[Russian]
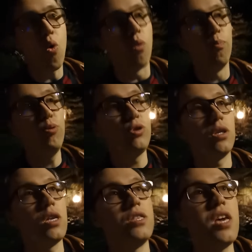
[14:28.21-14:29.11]
О,
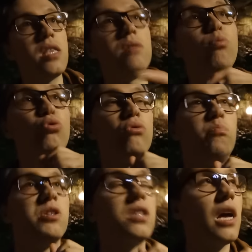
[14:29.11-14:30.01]
пусть дети
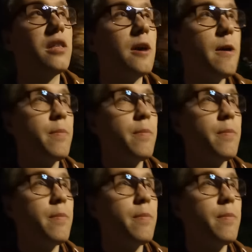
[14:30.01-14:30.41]
будут писать